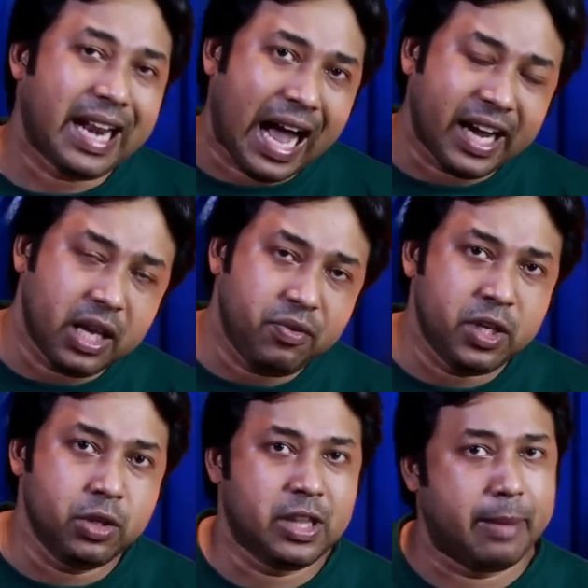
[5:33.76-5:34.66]
এর আগের
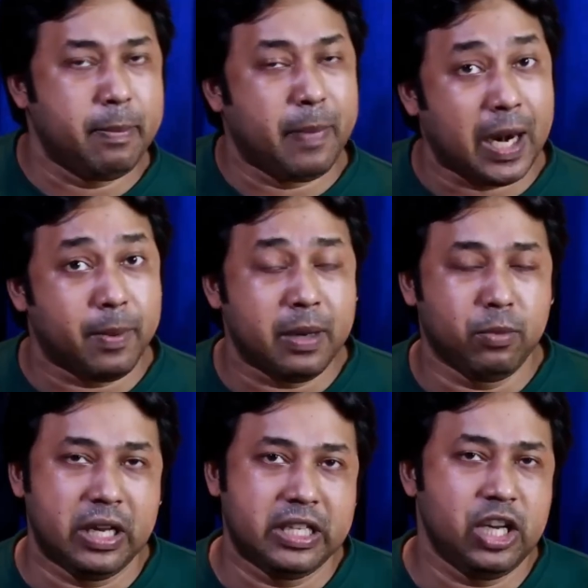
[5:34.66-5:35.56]
ভিডিওতে আমি বারবার
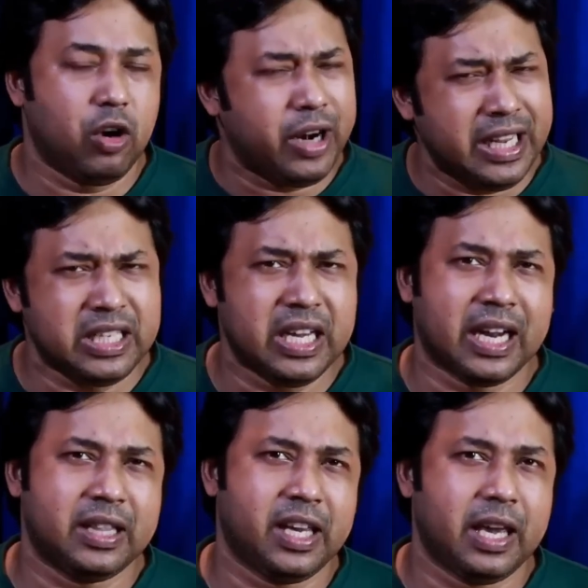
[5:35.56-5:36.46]
বলেছি অনেক
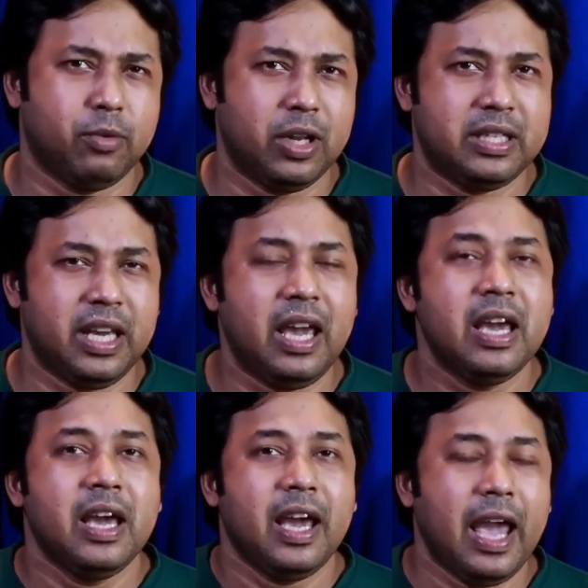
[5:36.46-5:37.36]
শিক্ষার্থীকেই বলেছি
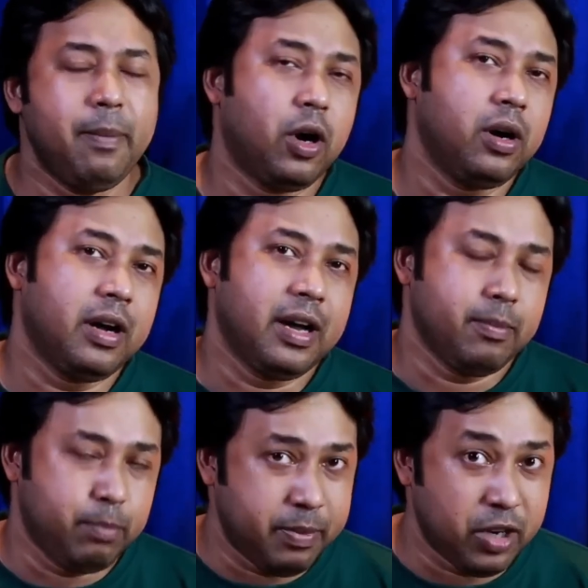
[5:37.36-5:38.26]
এবং
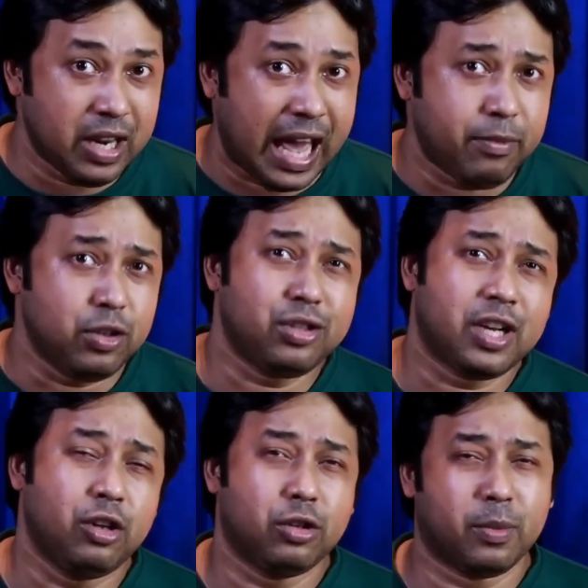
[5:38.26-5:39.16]
বিভিন্ন লাইভ
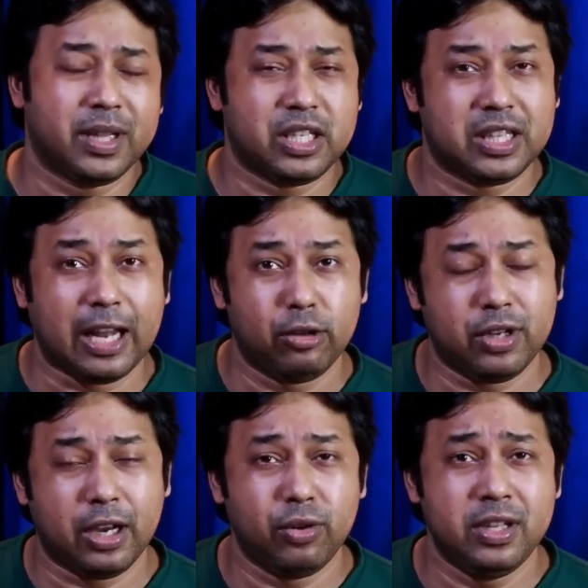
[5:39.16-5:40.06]
অনুষ্ঠানেও তোমাদের সাথে
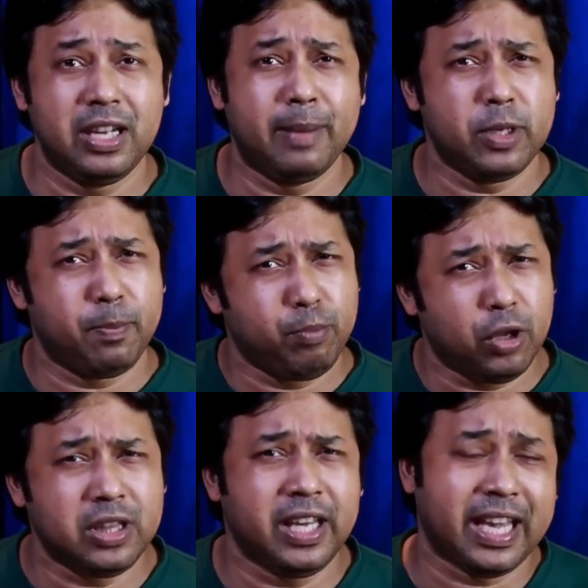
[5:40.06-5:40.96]
আলোচনা করেছিলাম যে
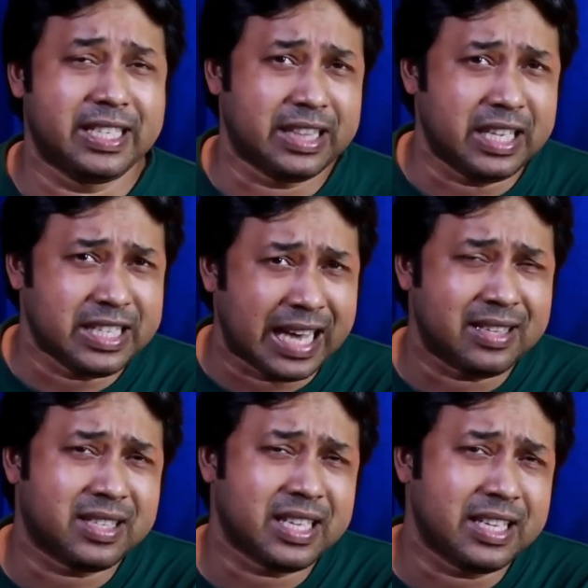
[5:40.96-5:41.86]
প্রত্যেকে যাদের
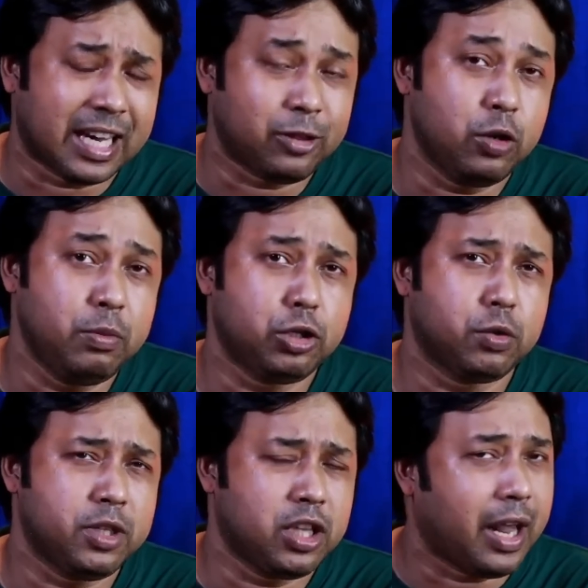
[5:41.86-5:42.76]
চান্সটা জাতীয়
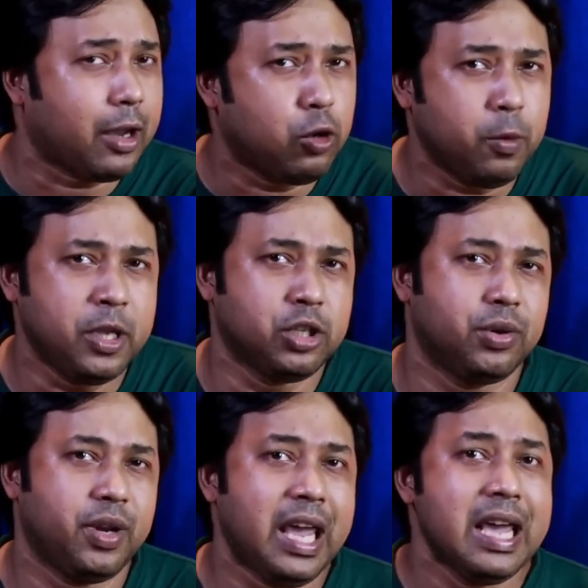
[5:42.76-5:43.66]
বিশ্ববিদ্যালয়ে খুবই
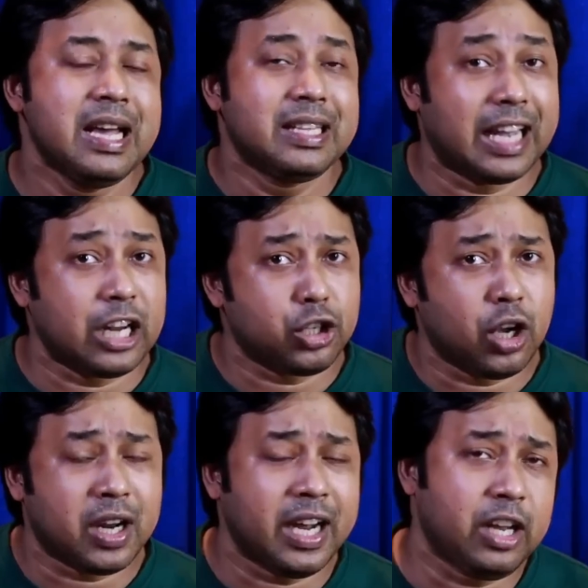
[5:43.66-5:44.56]
জরুরি তারা
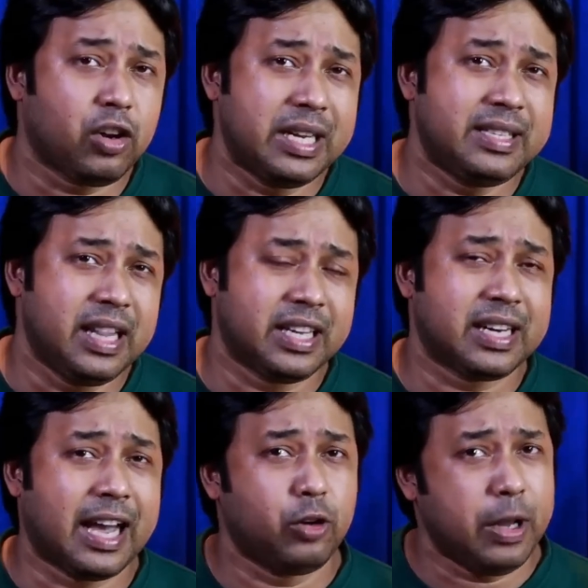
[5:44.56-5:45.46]
সরকারি কলেজ
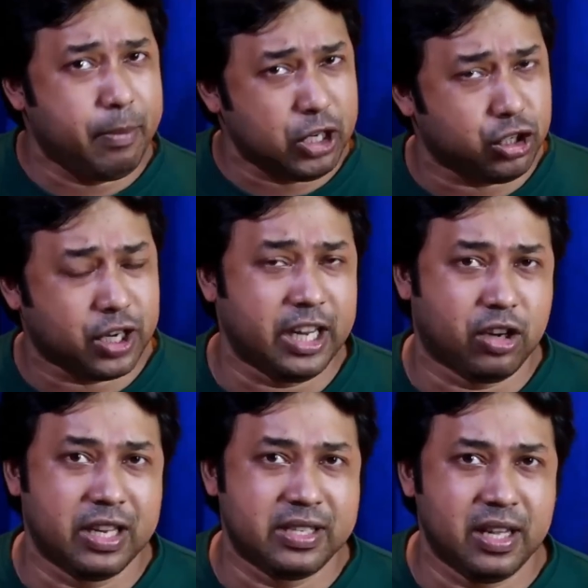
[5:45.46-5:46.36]
সিলেক্ট না করে
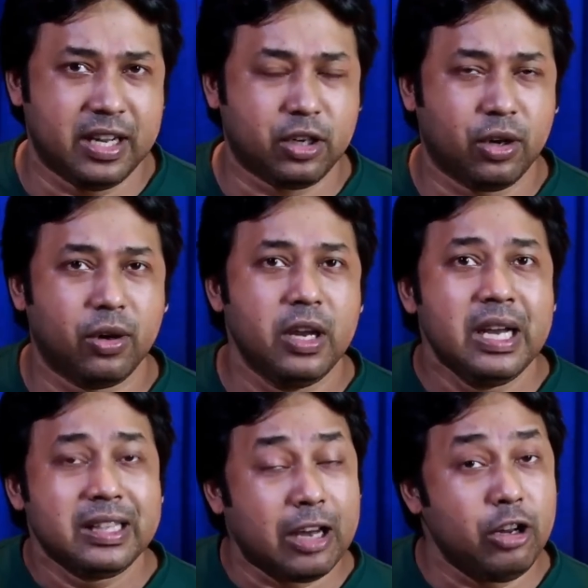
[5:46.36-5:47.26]
বেসরকারি কলেজ সিলেক্ট করো
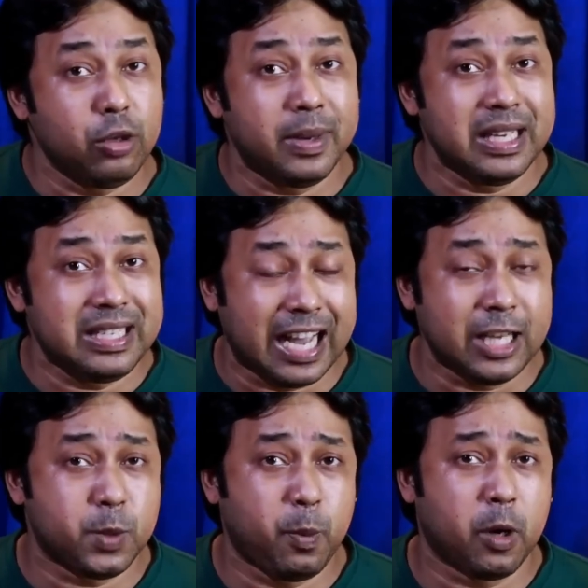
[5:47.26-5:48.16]
তাহলে তোমাদের
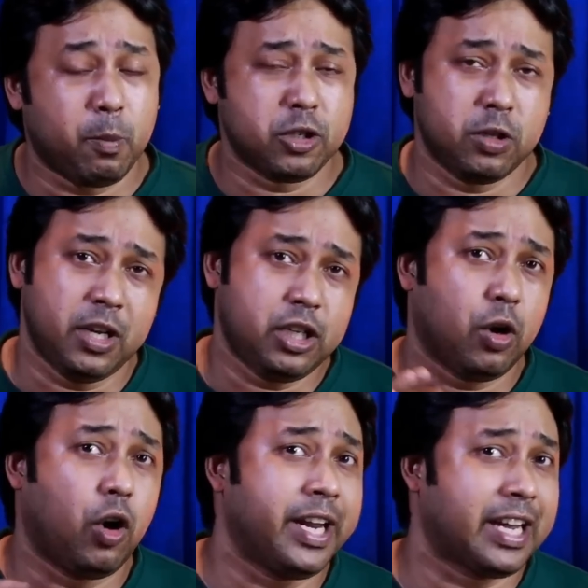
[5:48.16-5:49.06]
চান্স পাওয়ার
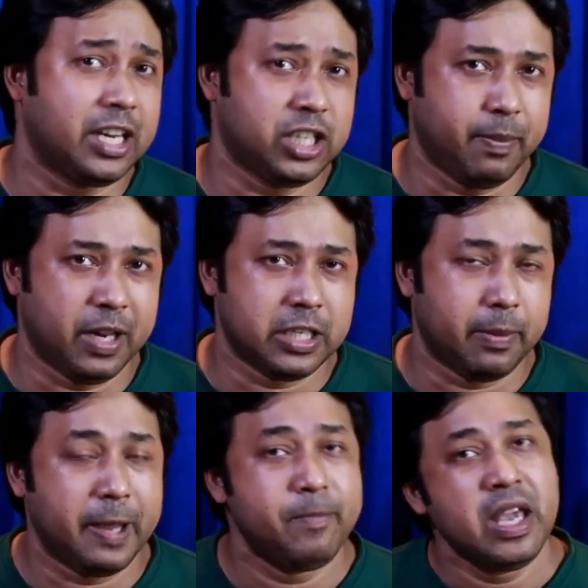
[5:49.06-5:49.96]
পসিবিলিটি অনেকাংশেই বেড়ে
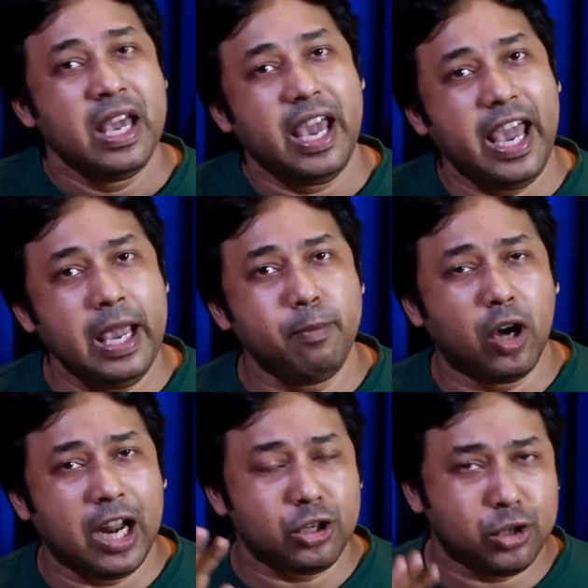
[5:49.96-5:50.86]
যাবে এই
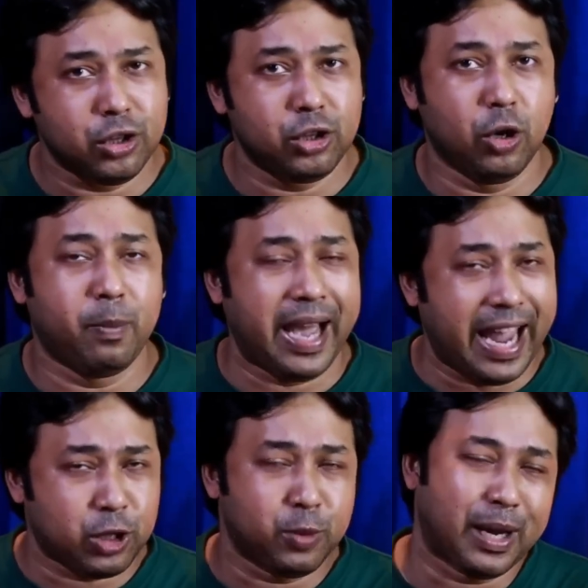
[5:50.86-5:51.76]
বলা সত্য বা
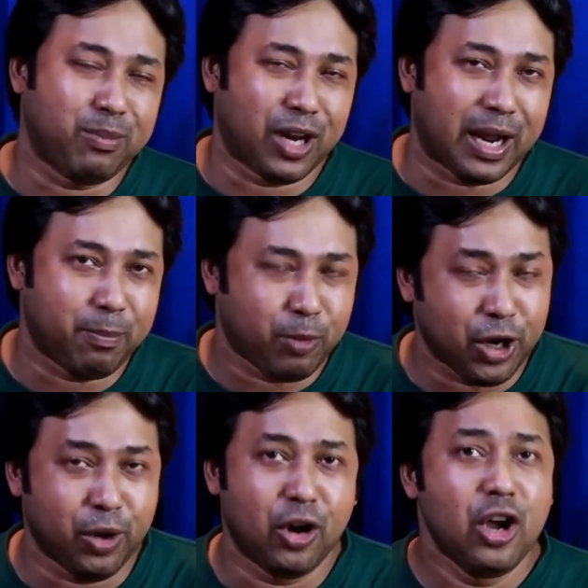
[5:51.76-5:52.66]
এতবার বলার
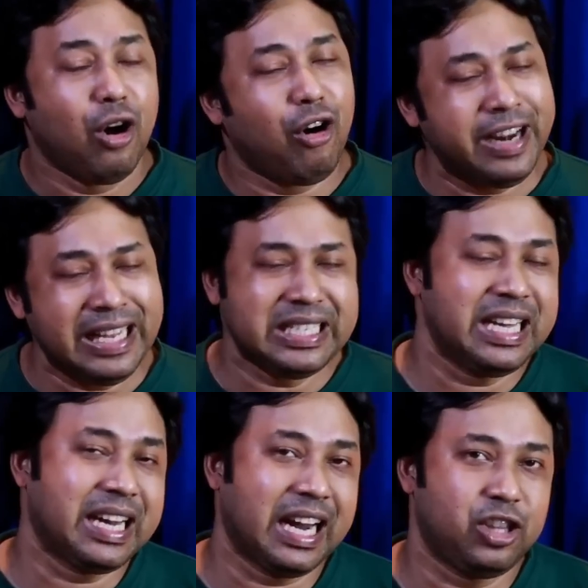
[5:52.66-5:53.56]
পরেও অনেক
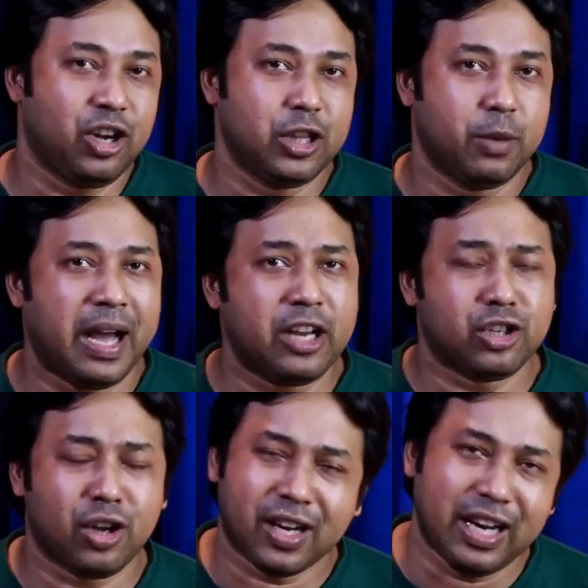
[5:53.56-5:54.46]
শিক্ষার্থী হয়তো বা
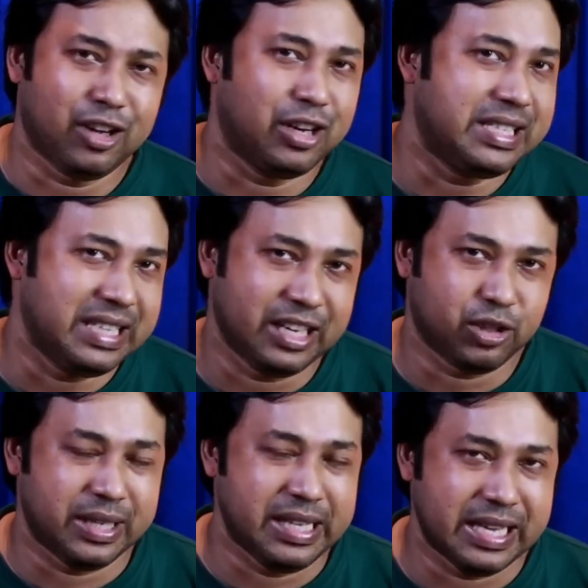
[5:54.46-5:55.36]
সরকারি কলেজ
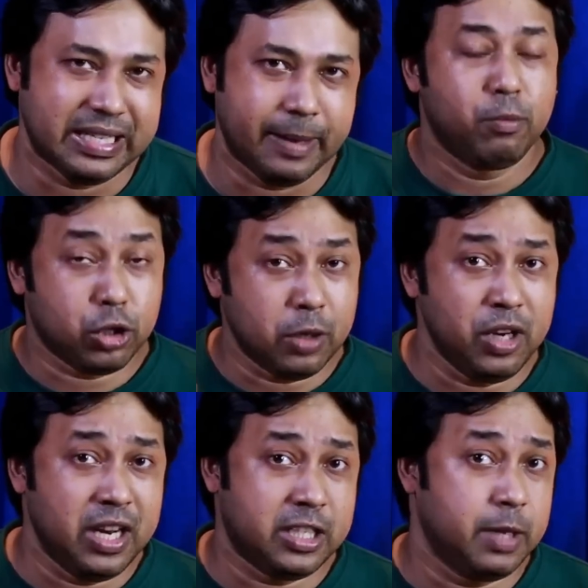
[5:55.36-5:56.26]
সিলেক্ট করে দিয়েছে প্রথম
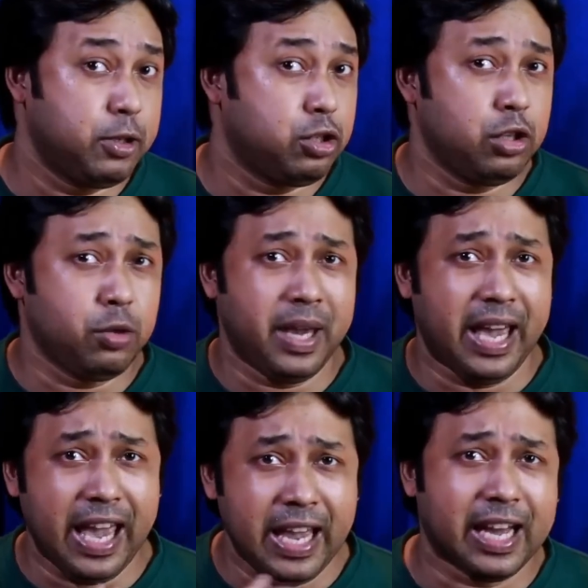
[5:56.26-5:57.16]
রিলিজ দেবে যদি তুমি
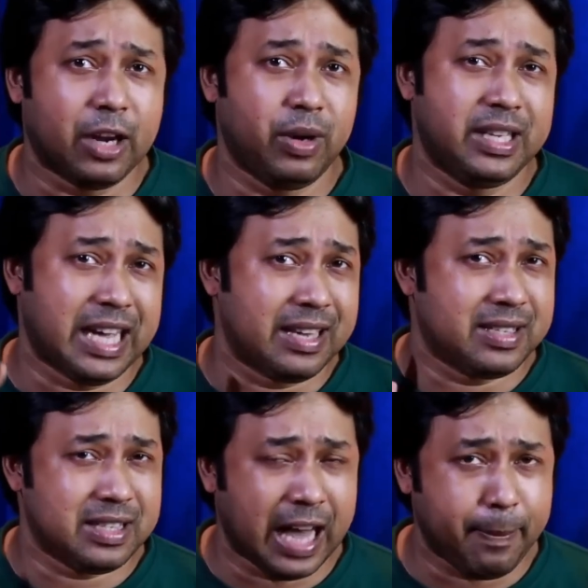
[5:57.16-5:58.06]
এই কারণে
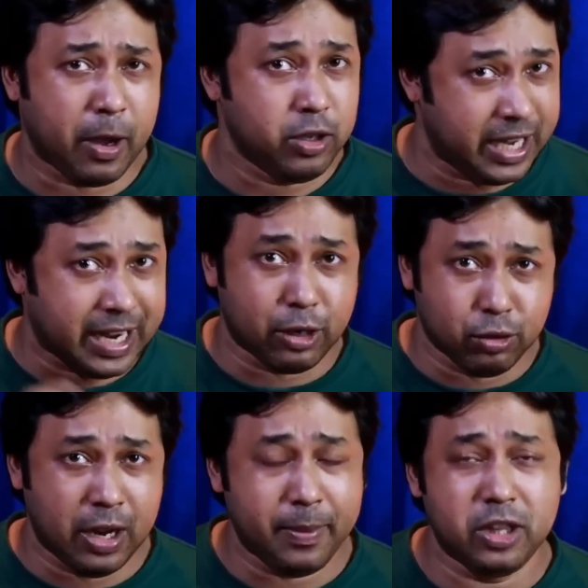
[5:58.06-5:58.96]
চান্স না পাও যে
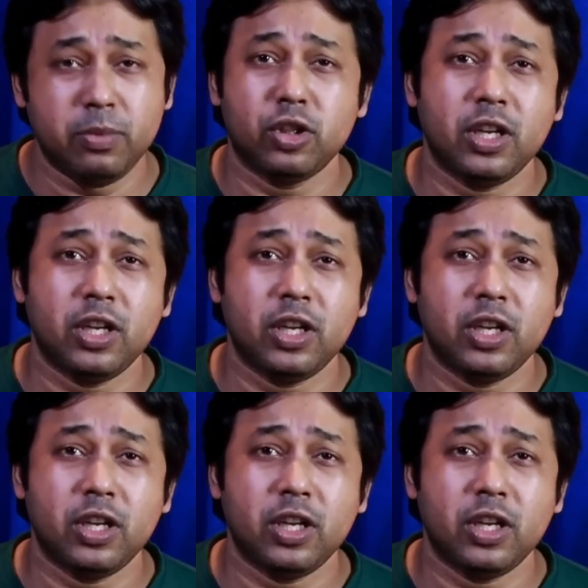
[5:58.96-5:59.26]
কারণগুলো আমি